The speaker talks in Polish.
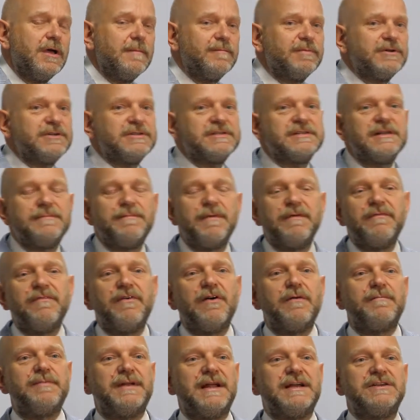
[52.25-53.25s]
Proszę sobie
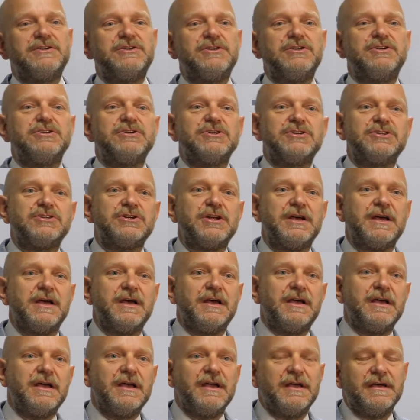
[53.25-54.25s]
wyobrazić,
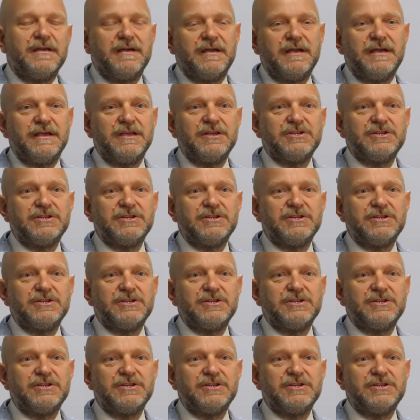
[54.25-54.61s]
że e,